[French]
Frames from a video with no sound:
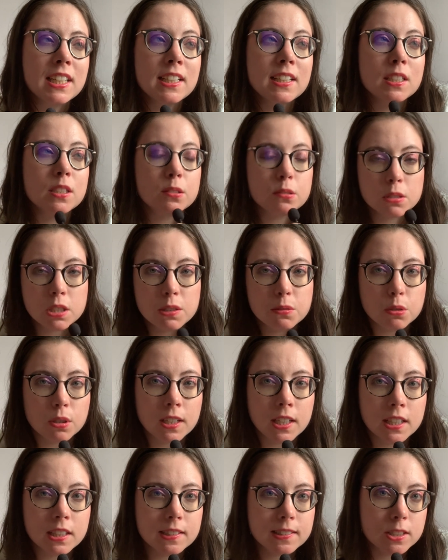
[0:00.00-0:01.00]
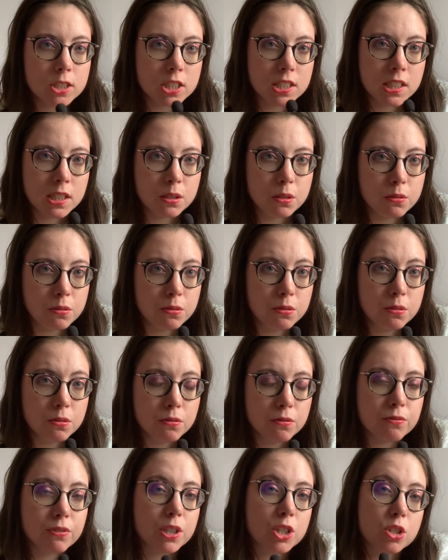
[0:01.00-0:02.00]
ce livre-là, quand je l'ai lu,
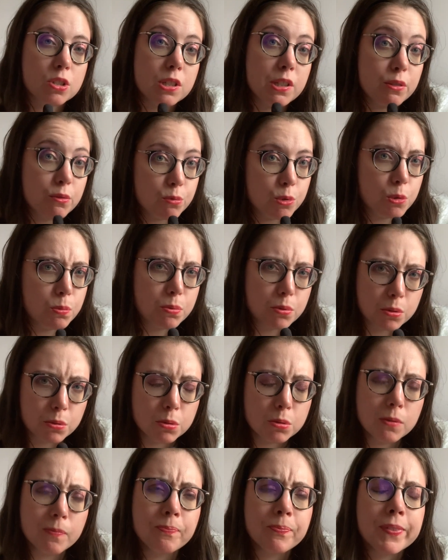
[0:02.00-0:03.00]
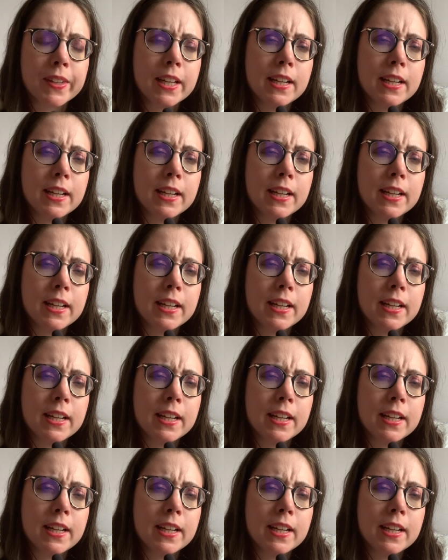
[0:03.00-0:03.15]
enfin je l'ai vu plutôt,